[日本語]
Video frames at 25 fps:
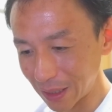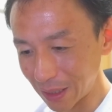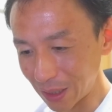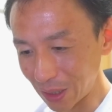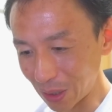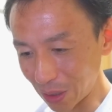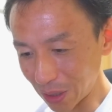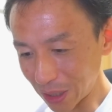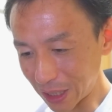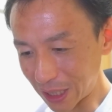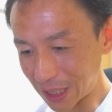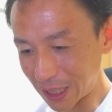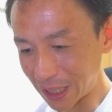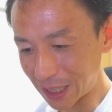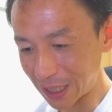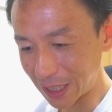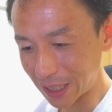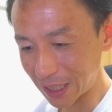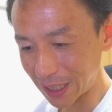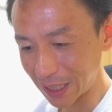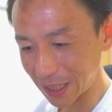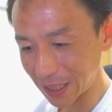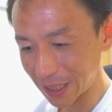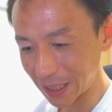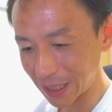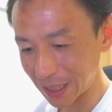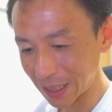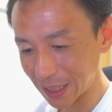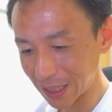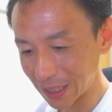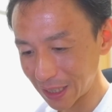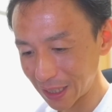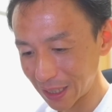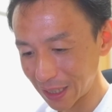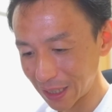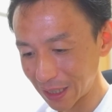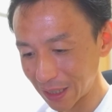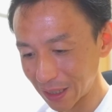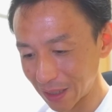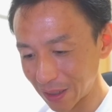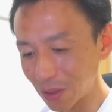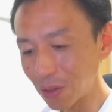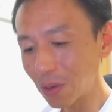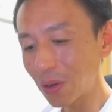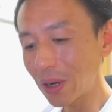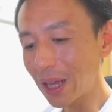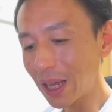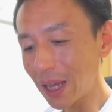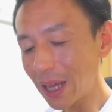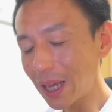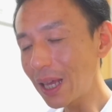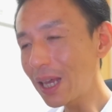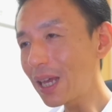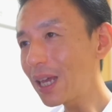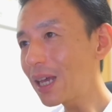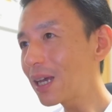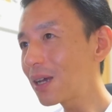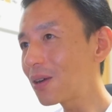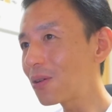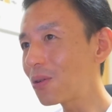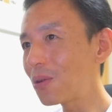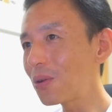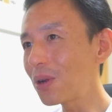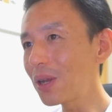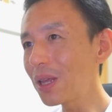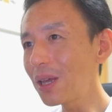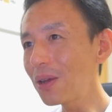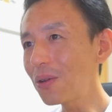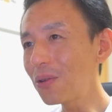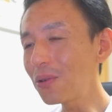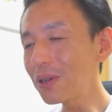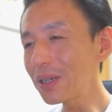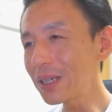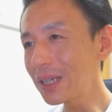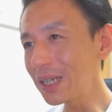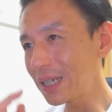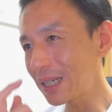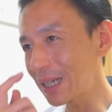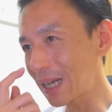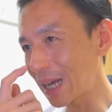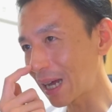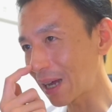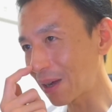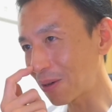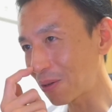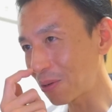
よし。これ、これ大きいな。